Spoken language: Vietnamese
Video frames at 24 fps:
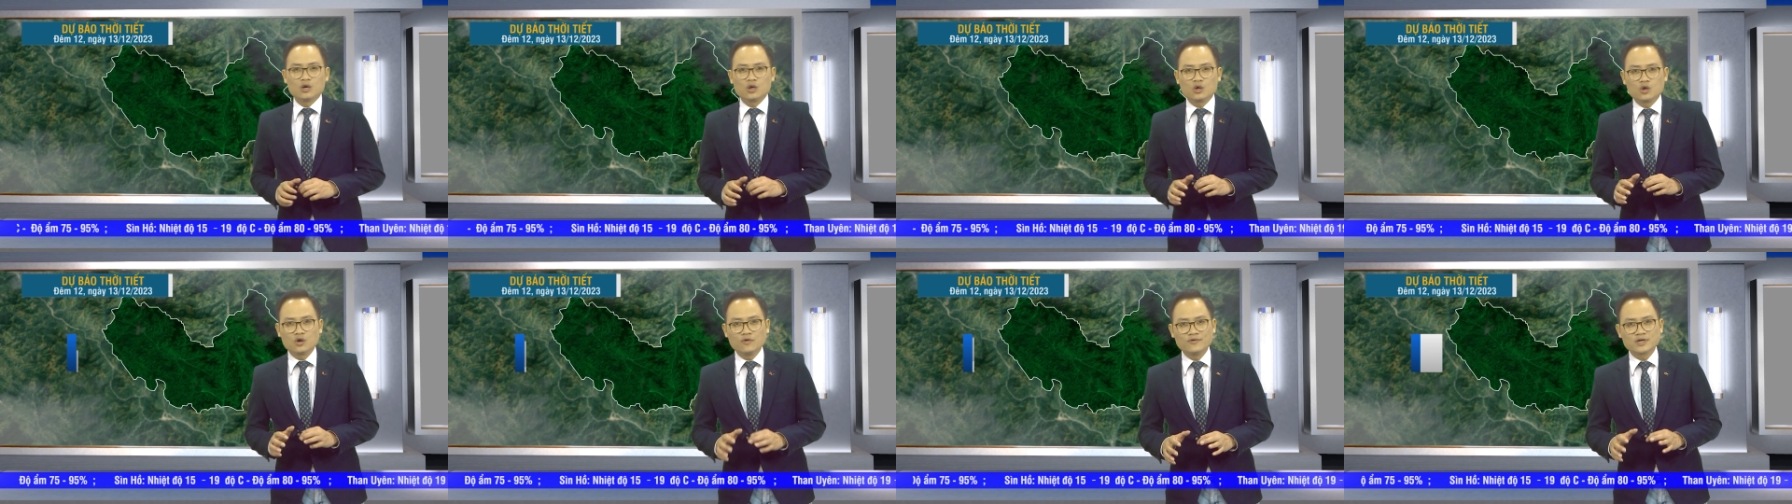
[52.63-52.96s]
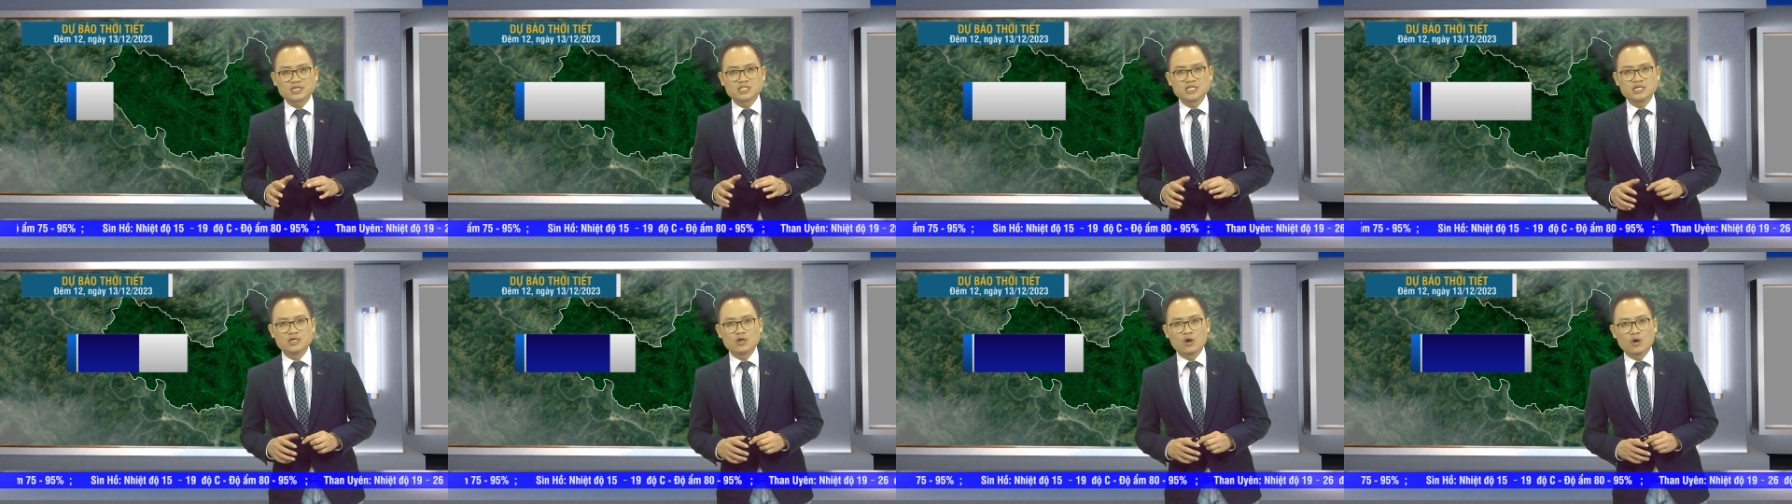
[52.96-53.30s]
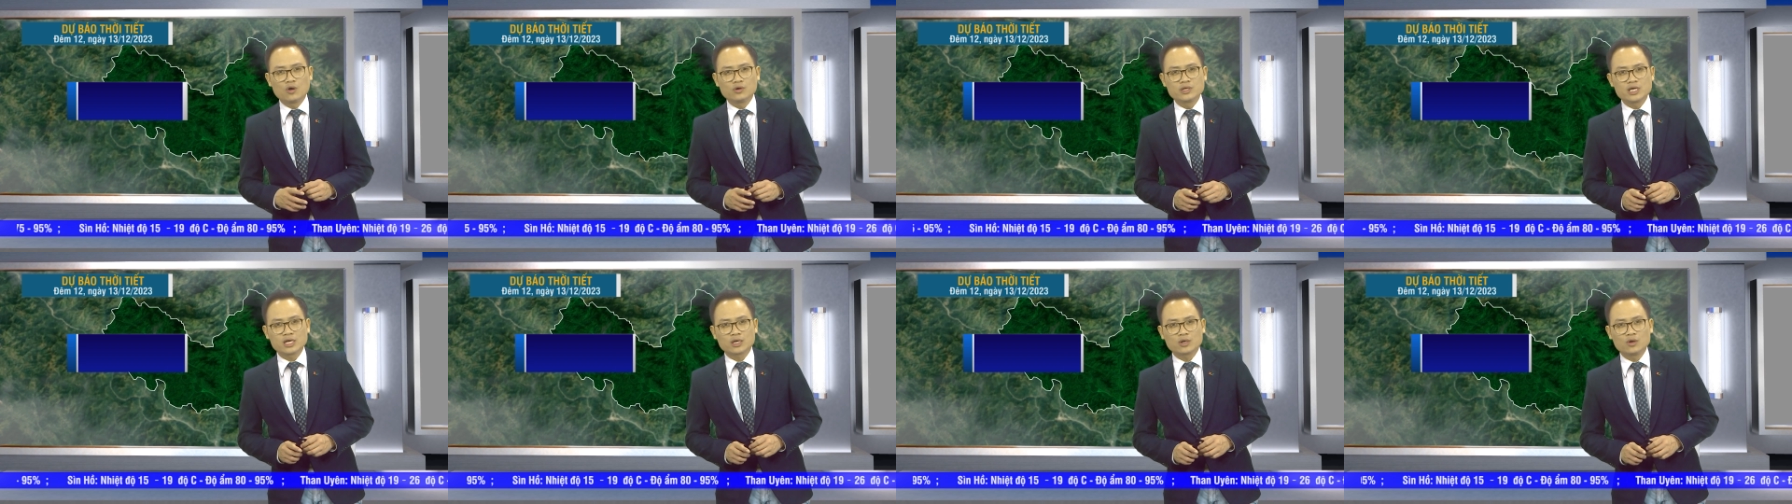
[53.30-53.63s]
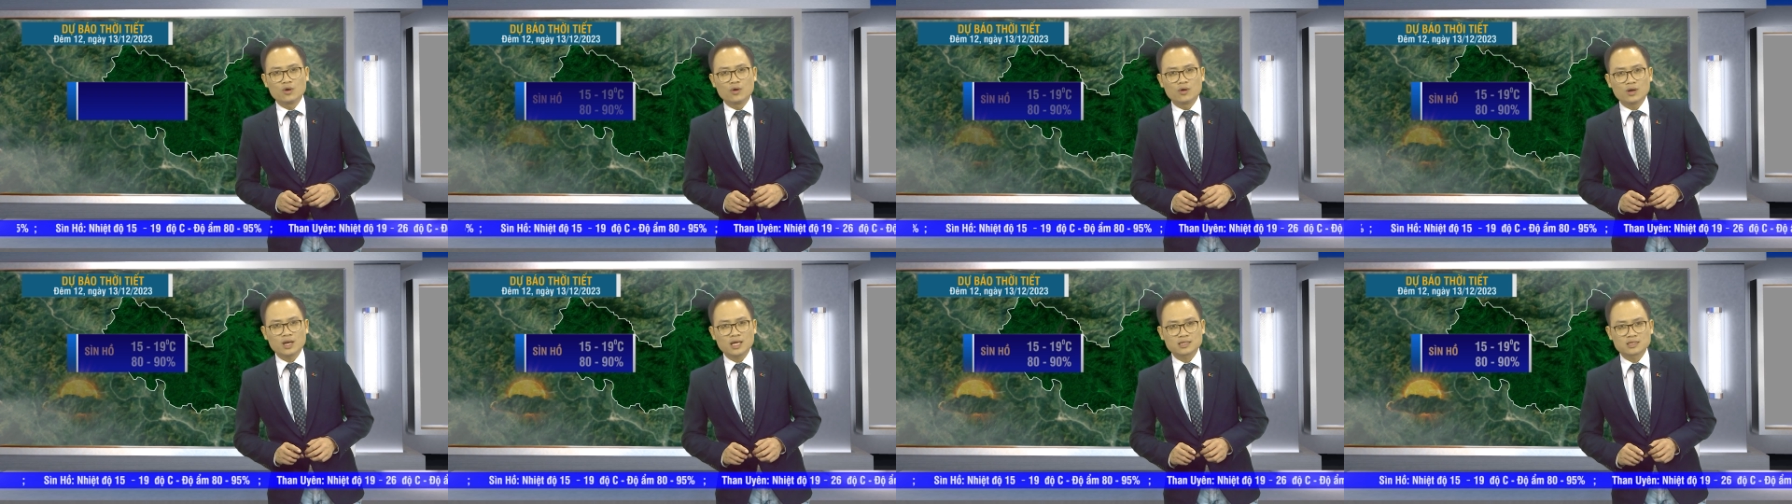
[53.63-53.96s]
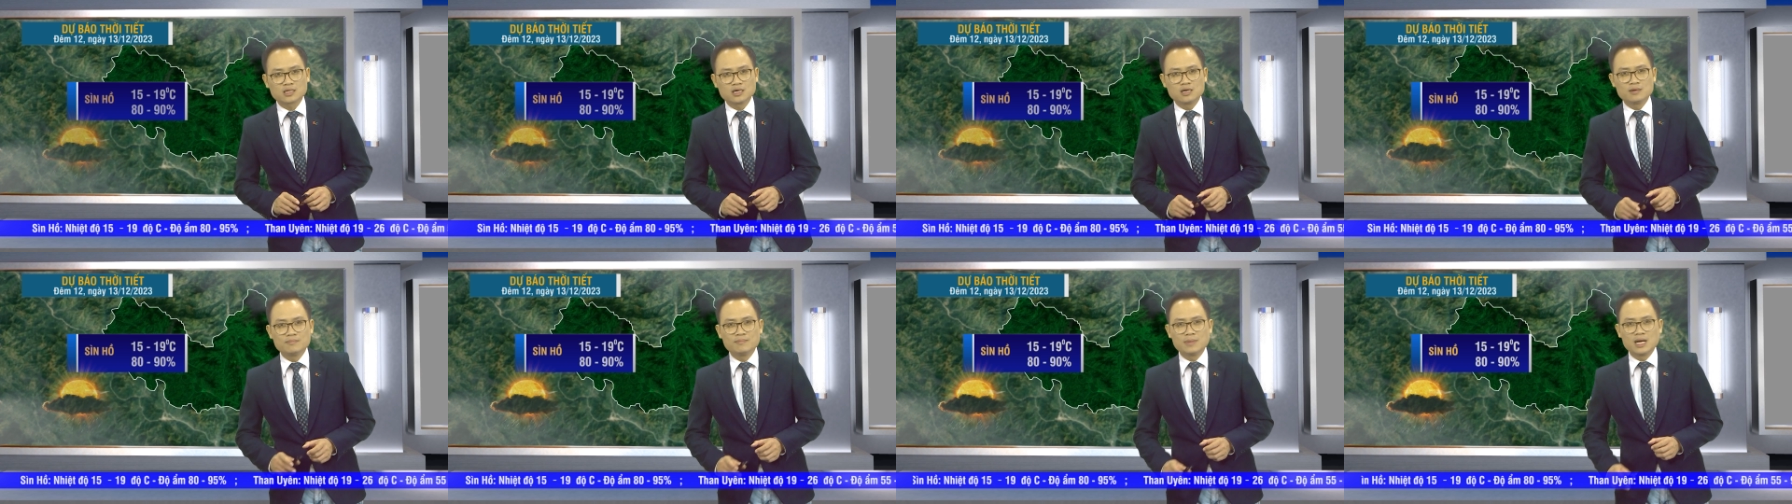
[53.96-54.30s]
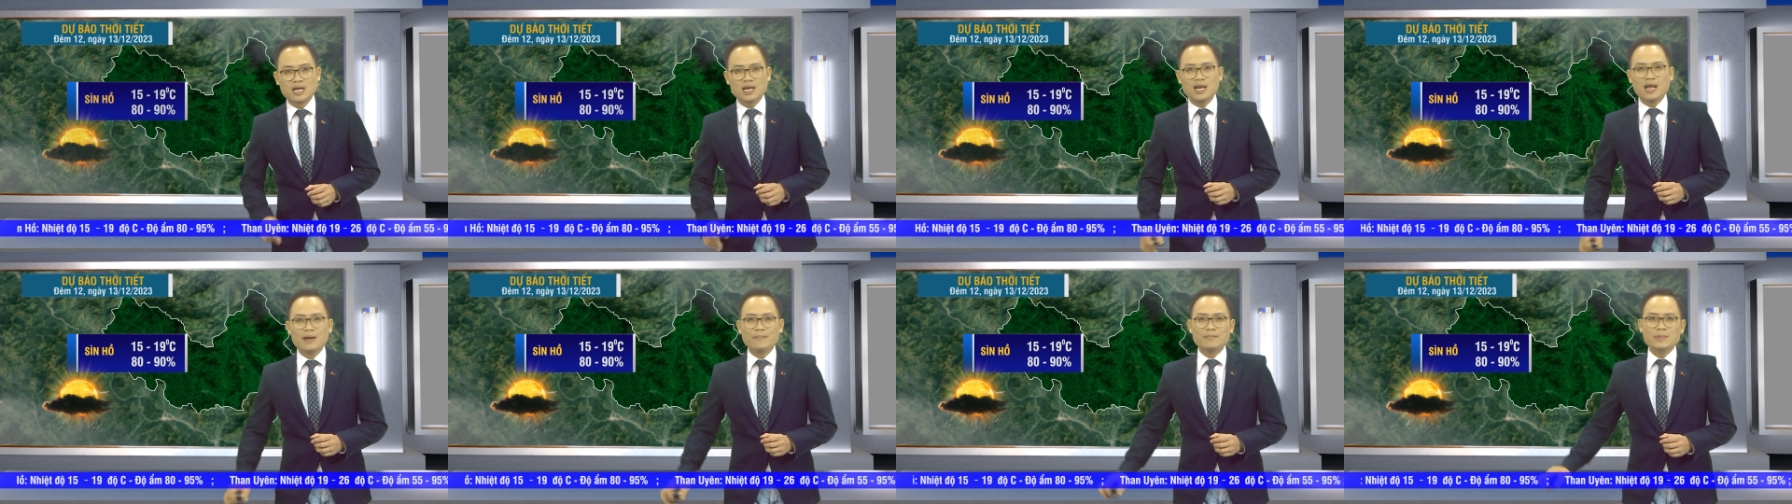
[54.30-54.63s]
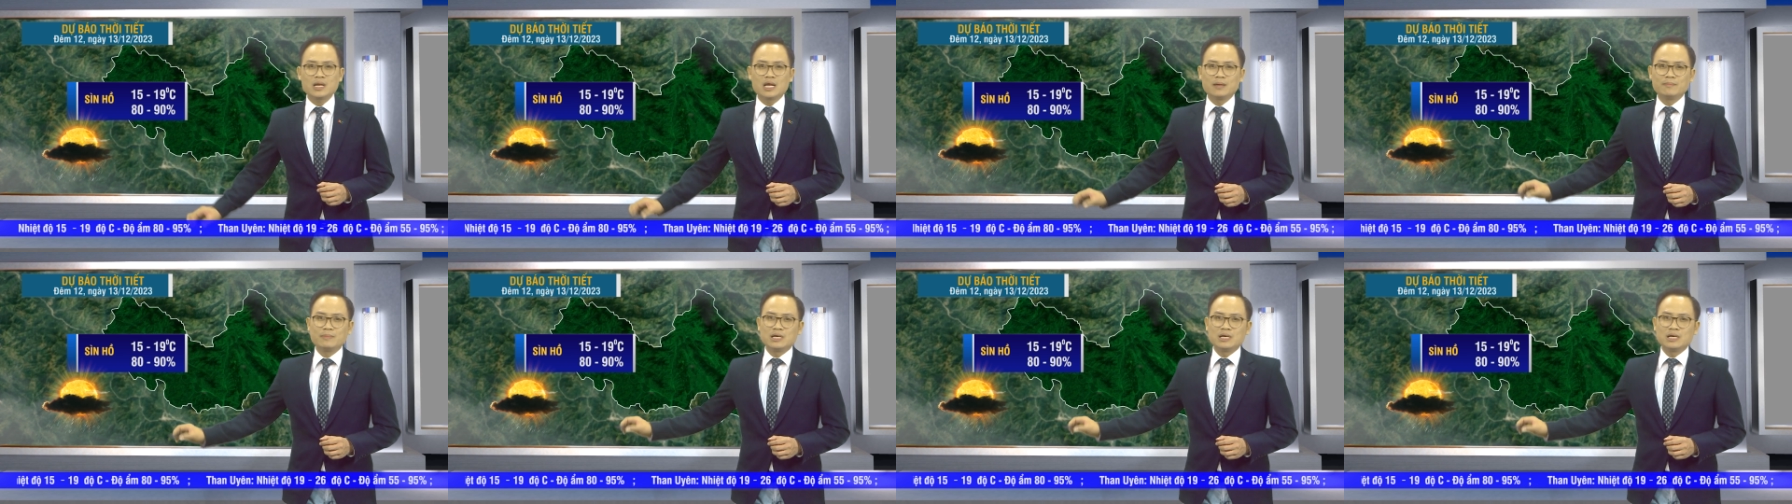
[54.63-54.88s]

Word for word: Khu vực Sìn Hồ nhiệt độ là từ mười lăm đến